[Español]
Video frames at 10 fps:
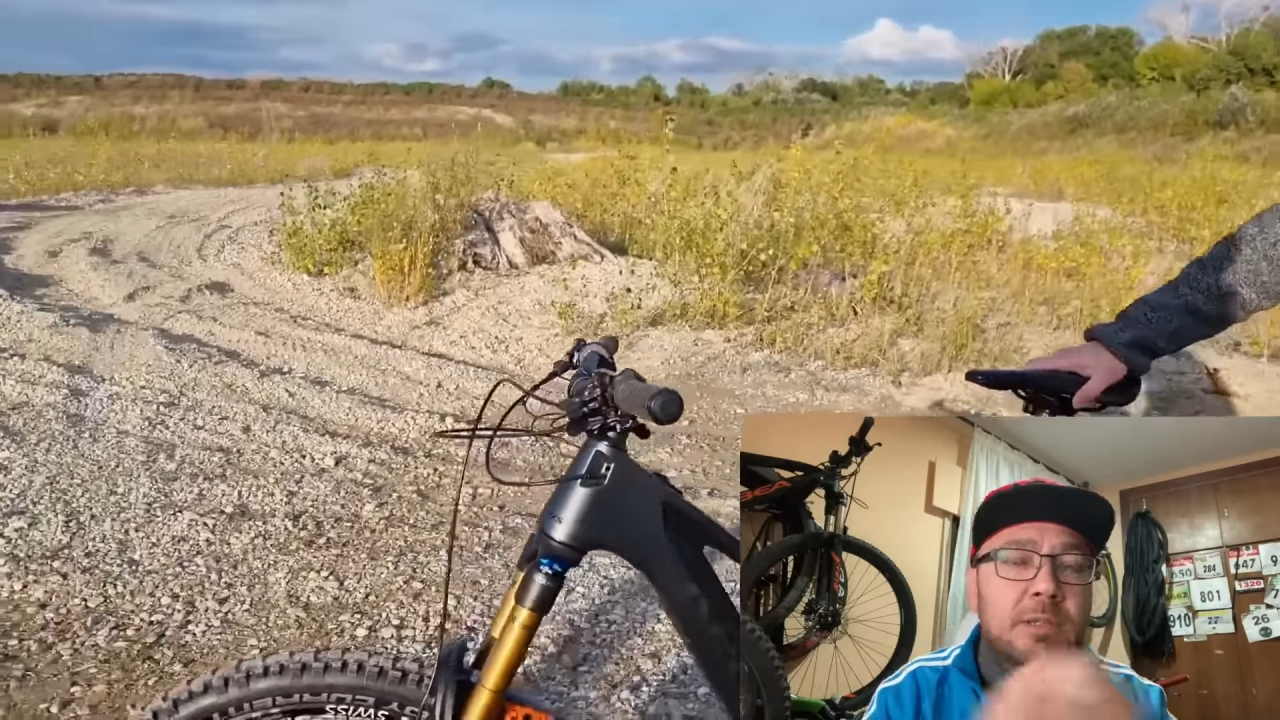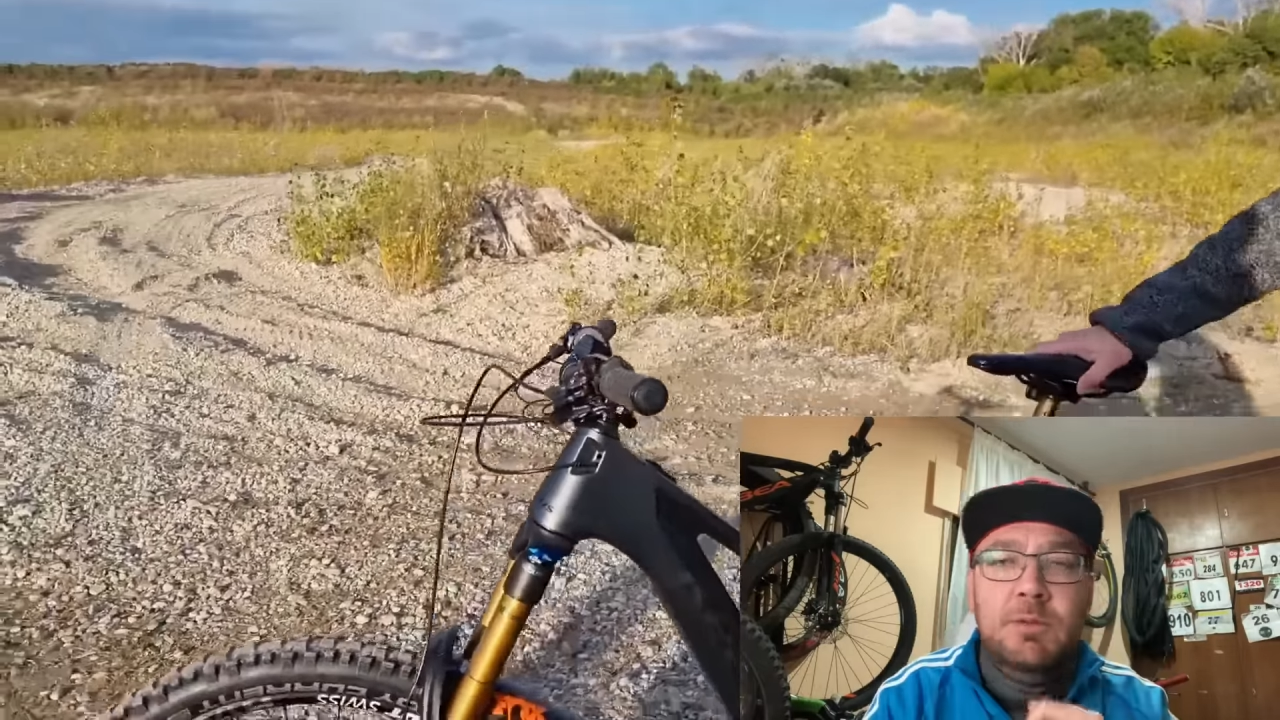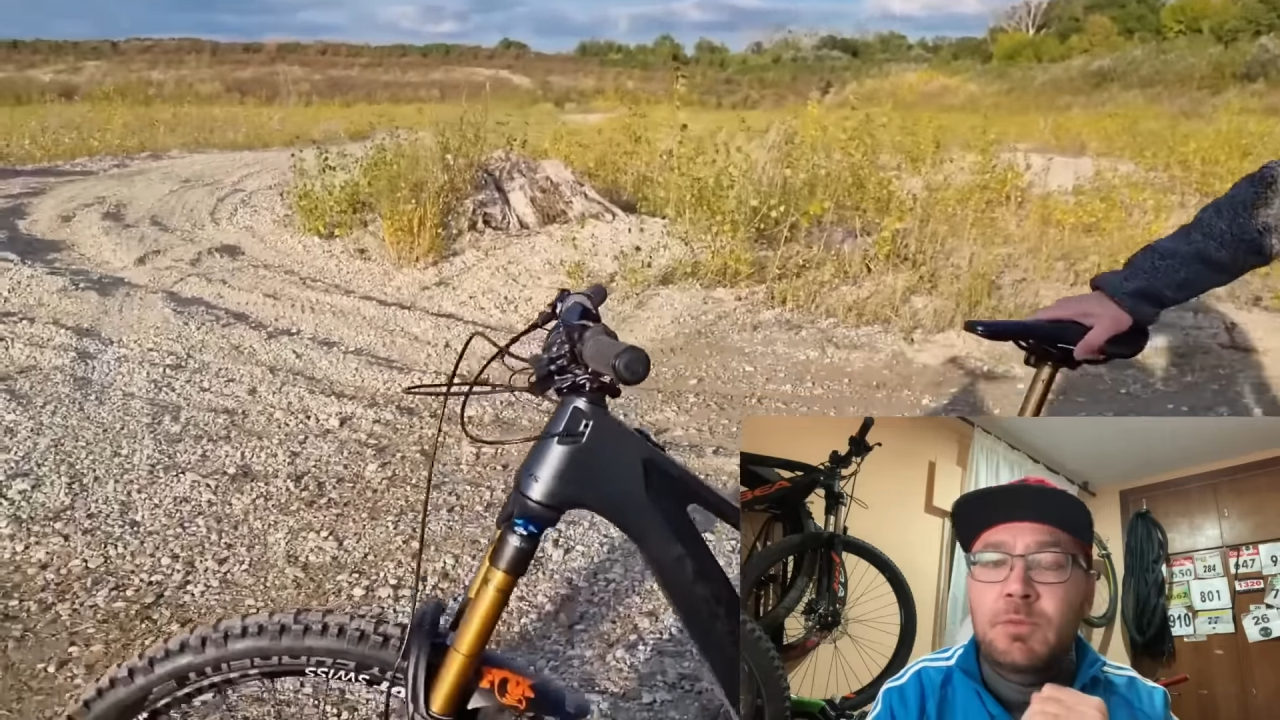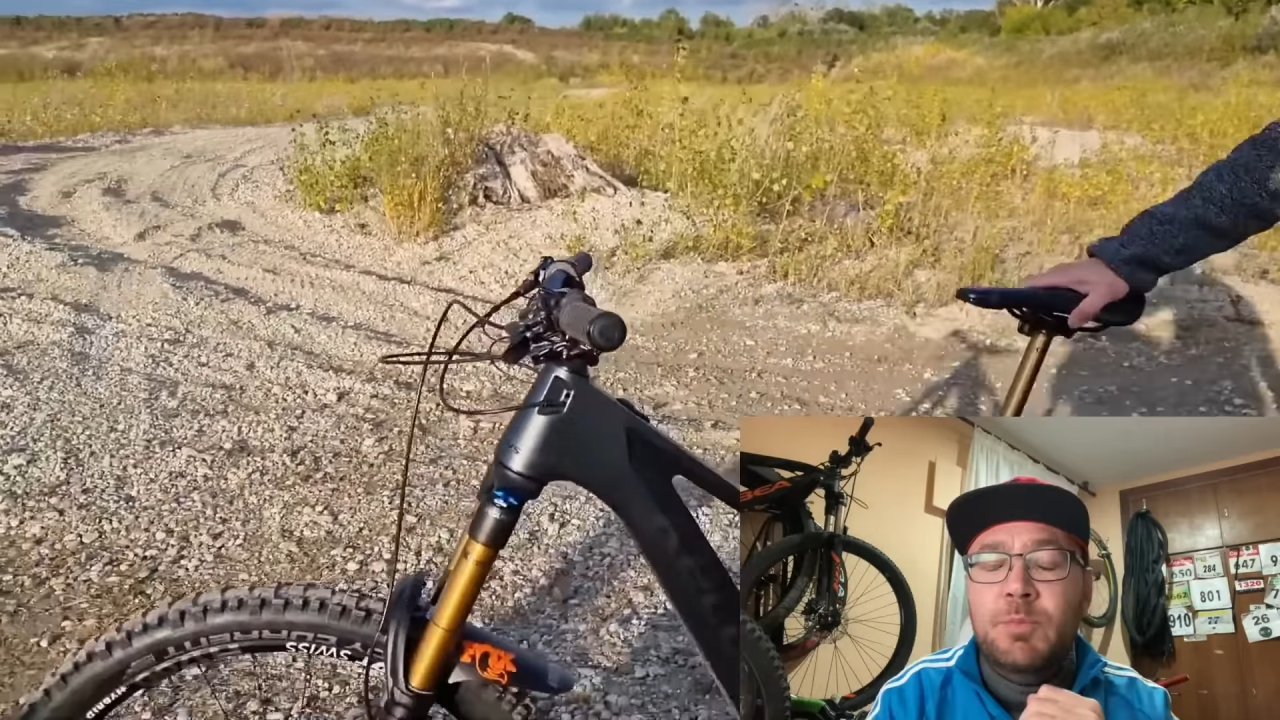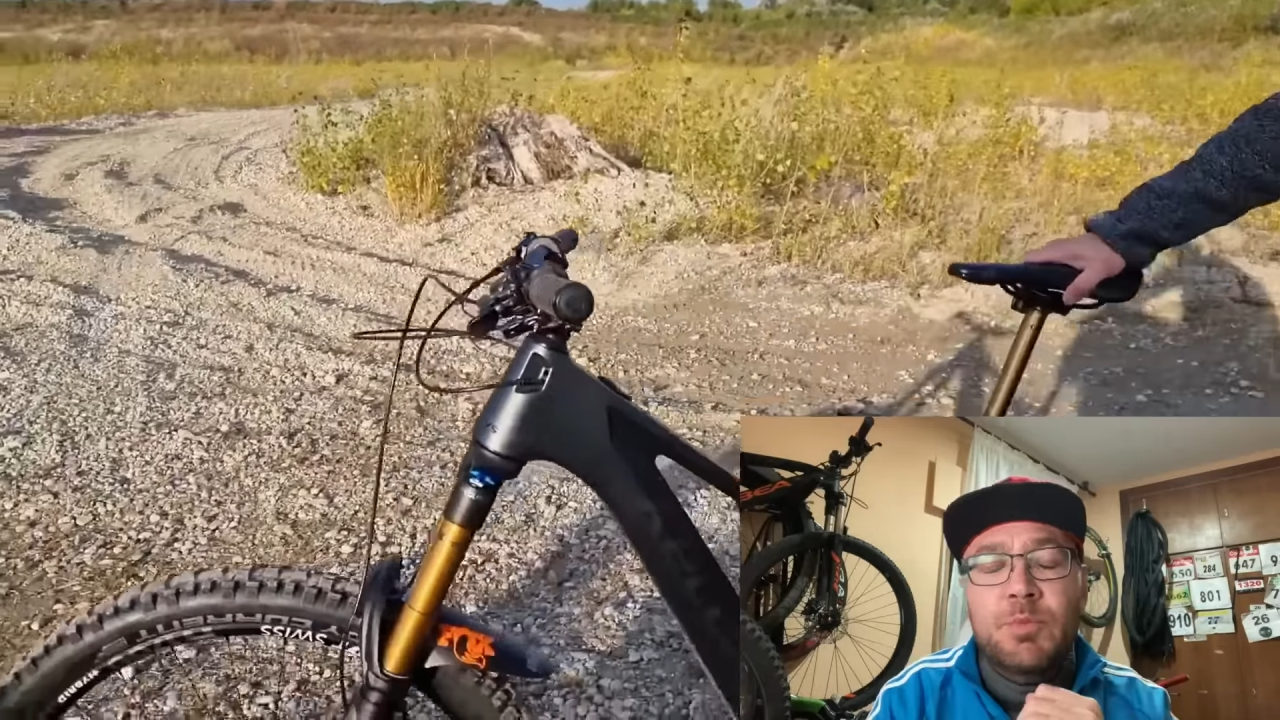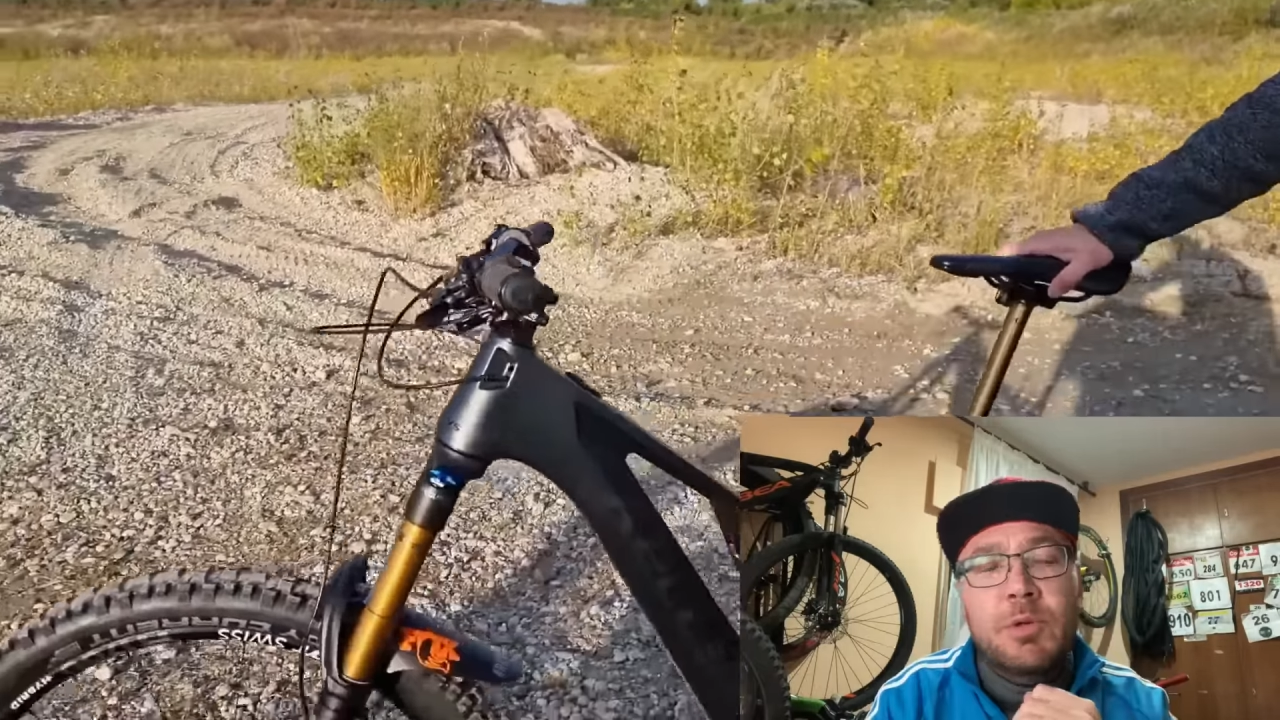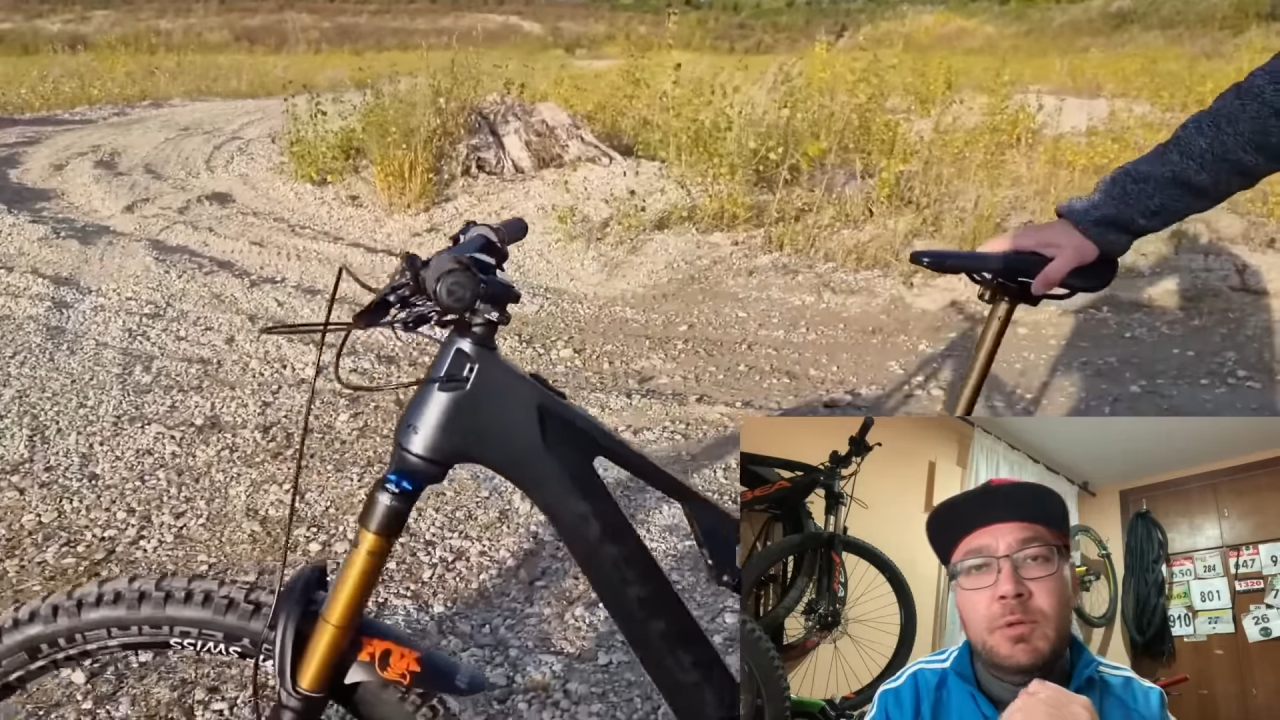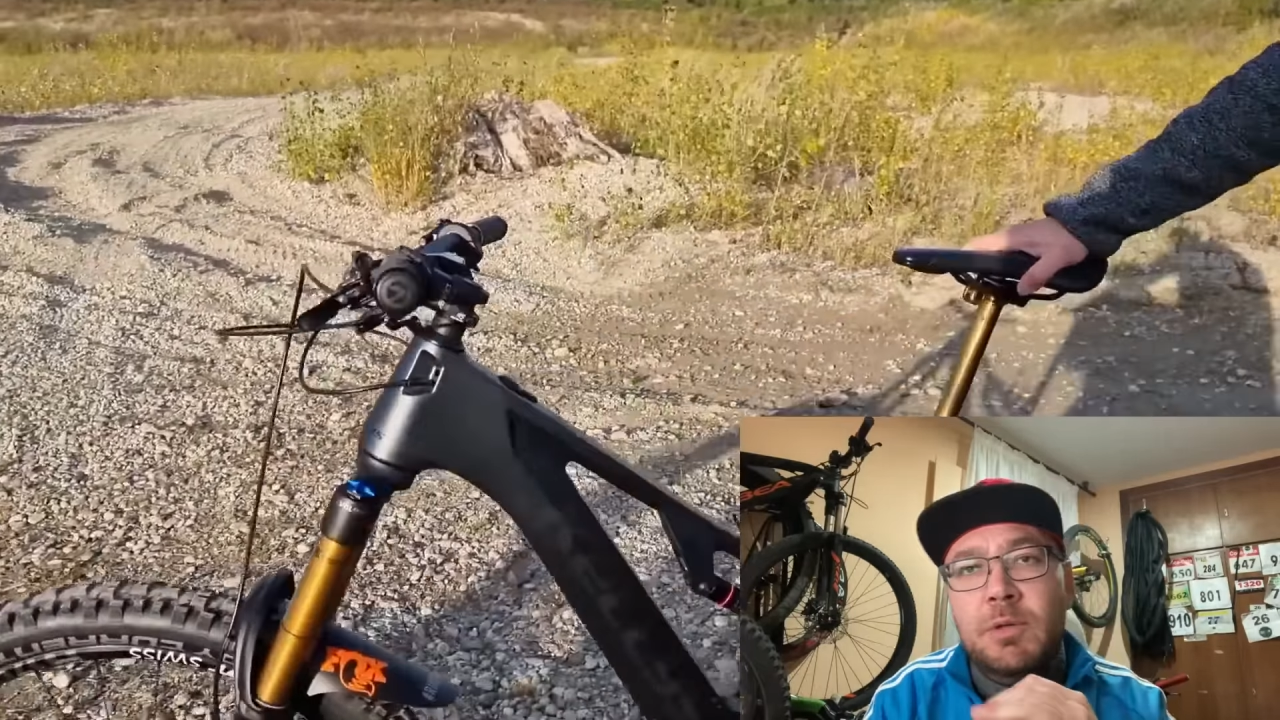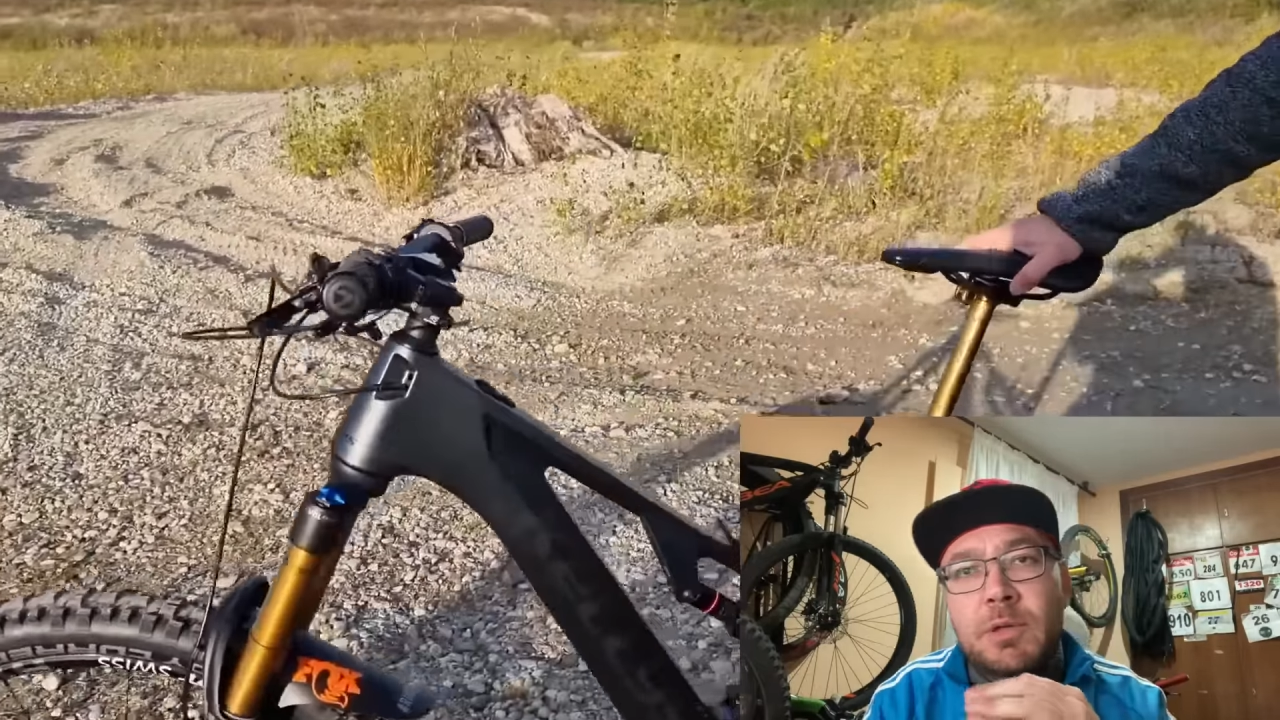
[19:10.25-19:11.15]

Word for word: tío, no puedo.